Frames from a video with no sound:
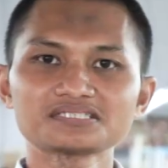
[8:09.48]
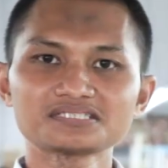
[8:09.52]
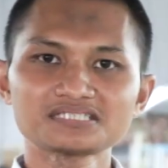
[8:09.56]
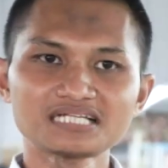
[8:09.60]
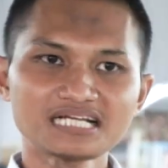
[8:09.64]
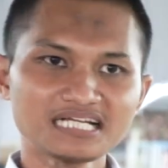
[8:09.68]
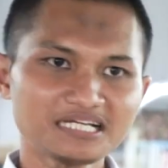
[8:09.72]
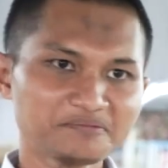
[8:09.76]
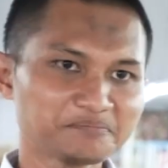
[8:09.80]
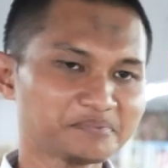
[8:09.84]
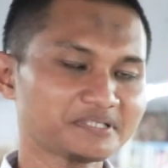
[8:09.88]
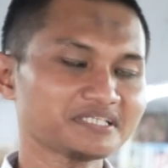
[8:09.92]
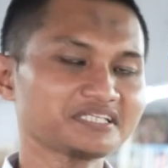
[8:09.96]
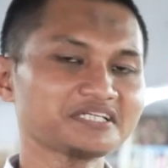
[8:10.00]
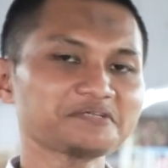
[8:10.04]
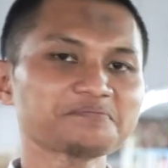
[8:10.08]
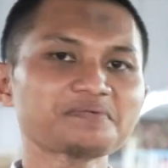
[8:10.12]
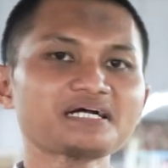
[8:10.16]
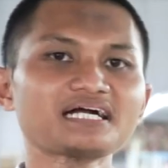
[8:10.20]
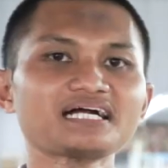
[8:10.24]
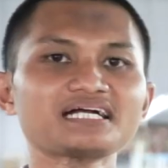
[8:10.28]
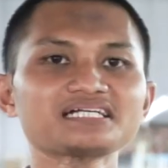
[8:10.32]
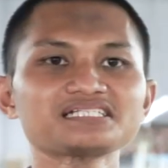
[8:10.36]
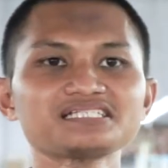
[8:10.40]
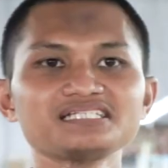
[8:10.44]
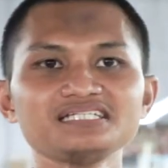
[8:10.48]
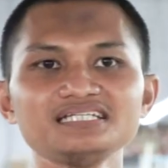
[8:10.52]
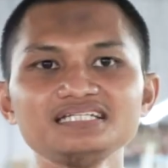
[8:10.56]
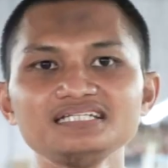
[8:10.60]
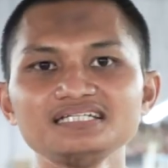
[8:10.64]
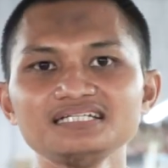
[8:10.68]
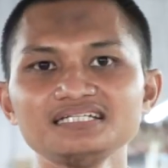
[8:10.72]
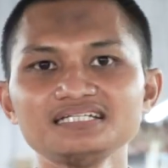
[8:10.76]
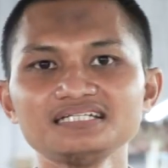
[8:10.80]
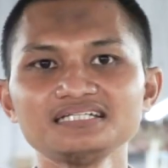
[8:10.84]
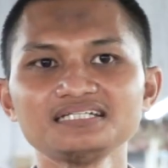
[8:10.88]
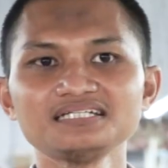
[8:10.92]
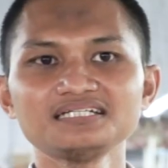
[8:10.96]
Saya berterima kasih
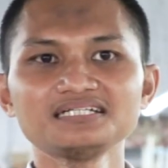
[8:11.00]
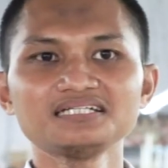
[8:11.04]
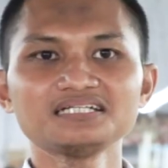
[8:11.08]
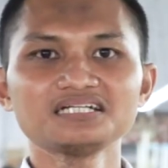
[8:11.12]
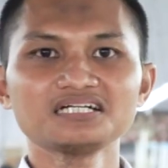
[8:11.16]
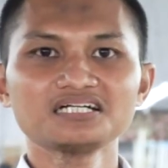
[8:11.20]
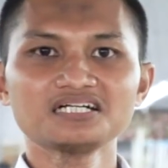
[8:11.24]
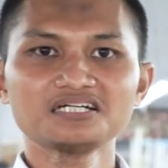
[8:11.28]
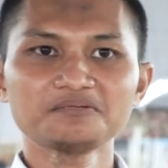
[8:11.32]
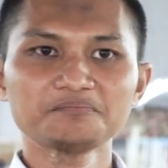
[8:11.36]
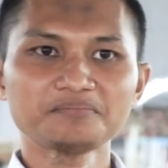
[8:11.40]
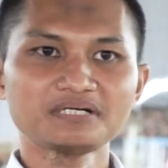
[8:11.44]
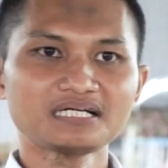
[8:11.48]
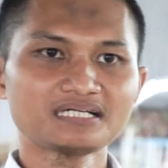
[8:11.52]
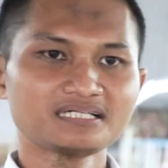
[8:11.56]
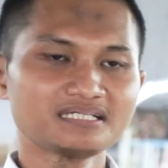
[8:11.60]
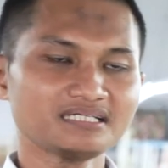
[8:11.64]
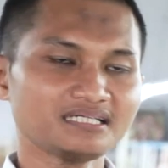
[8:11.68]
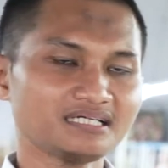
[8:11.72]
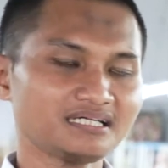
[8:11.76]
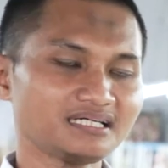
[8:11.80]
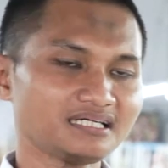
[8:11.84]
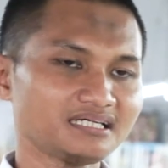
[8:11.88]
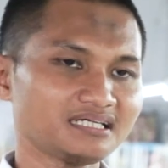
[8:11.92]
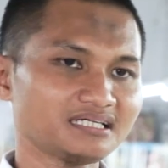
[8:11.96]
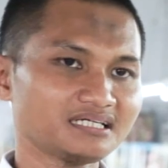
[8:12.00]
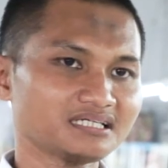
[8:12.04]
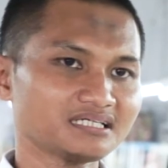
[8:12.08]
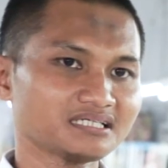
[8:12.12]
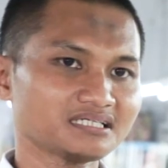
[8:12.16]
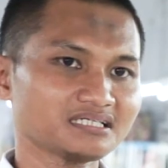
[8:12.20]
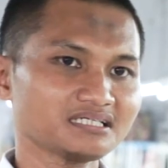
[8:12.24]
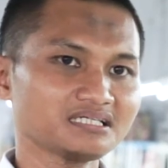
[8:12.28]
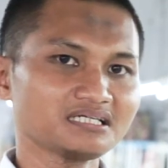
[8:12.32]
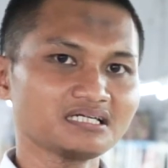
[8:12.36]
kepada